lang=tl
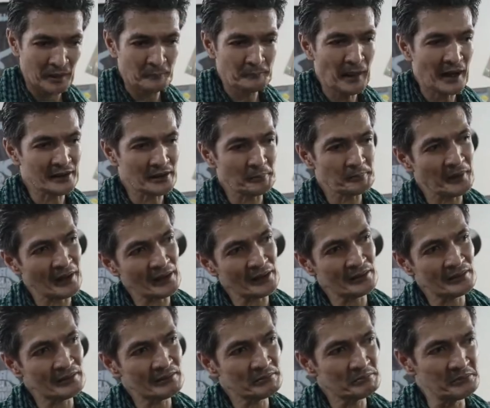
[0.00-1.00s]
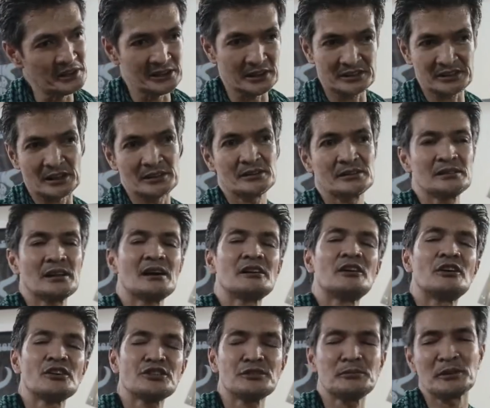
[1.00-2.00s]
Para pag may nagtanong na
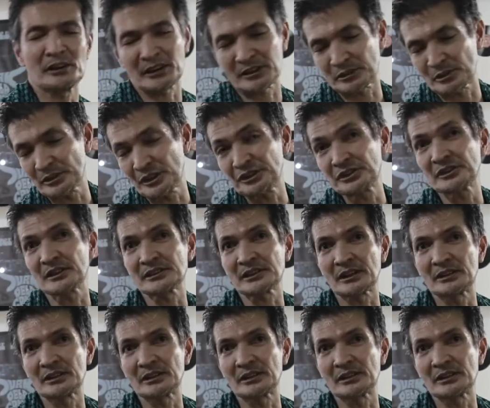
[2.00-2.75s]
customer, katulad niya